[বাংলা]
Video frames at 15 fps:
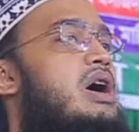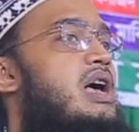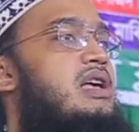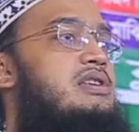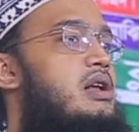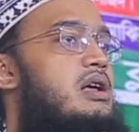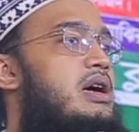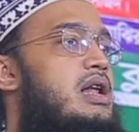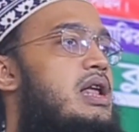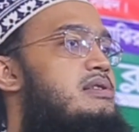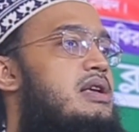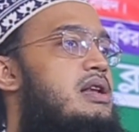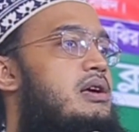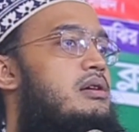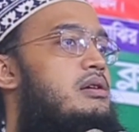আছে না এখানে
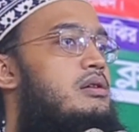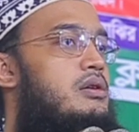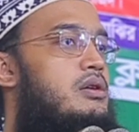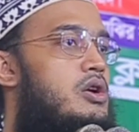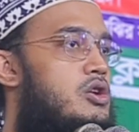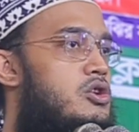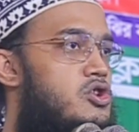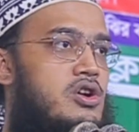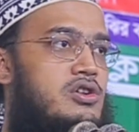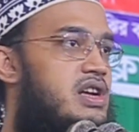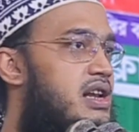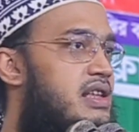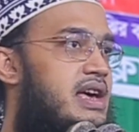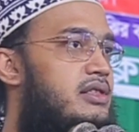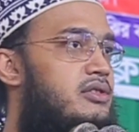আছে না
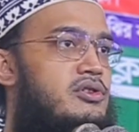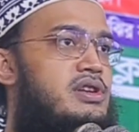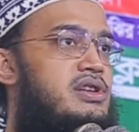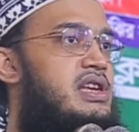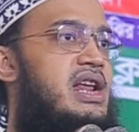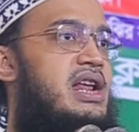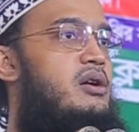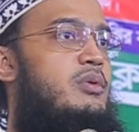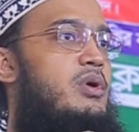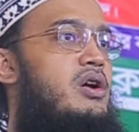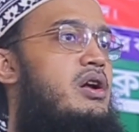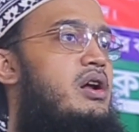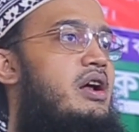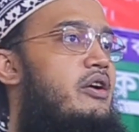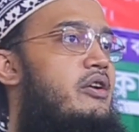সংসারের দায়িত্ব নিছেন এরকম
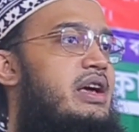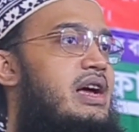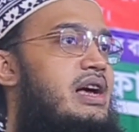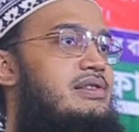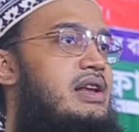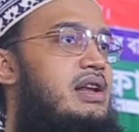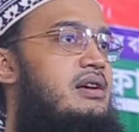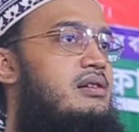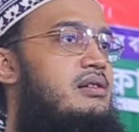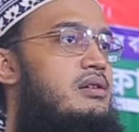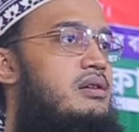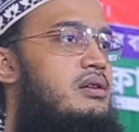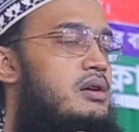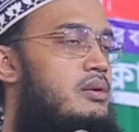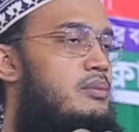অনেকে আছে না
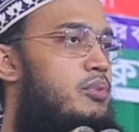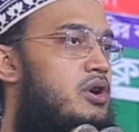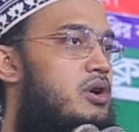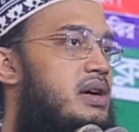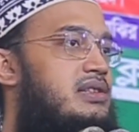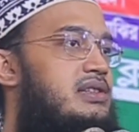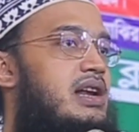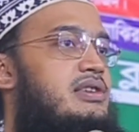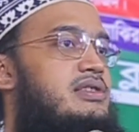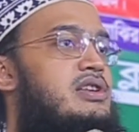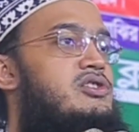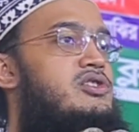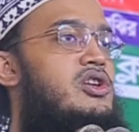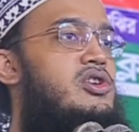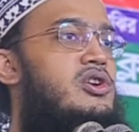পরিবার চালাচ্ছেন
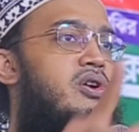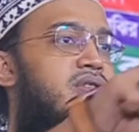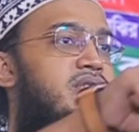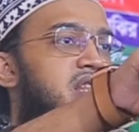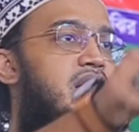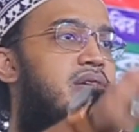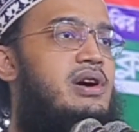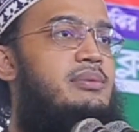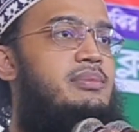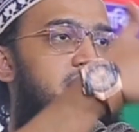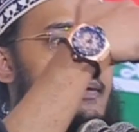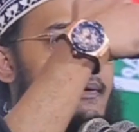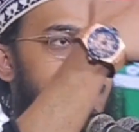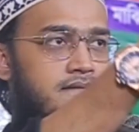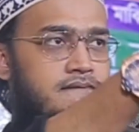যতক্ষণ দিতে পারবেন
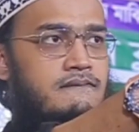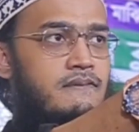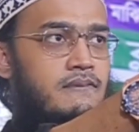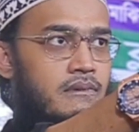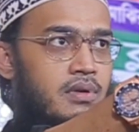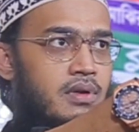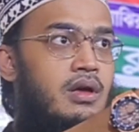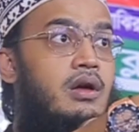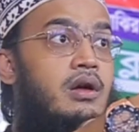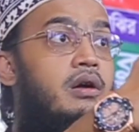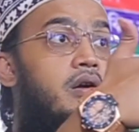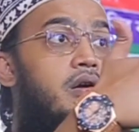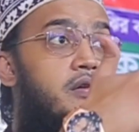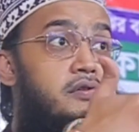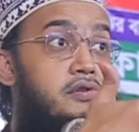
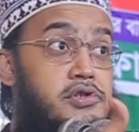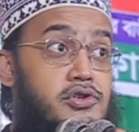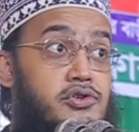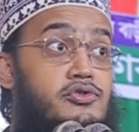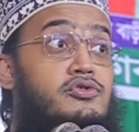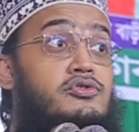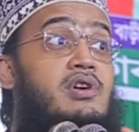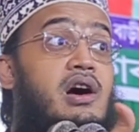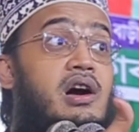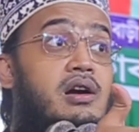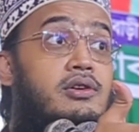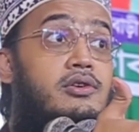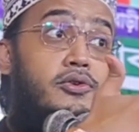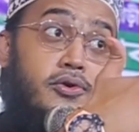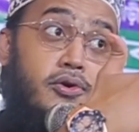ইউ আর
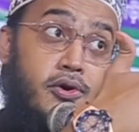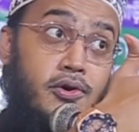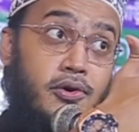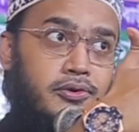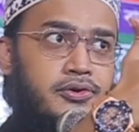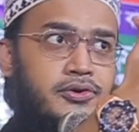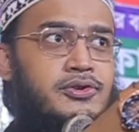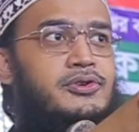গুড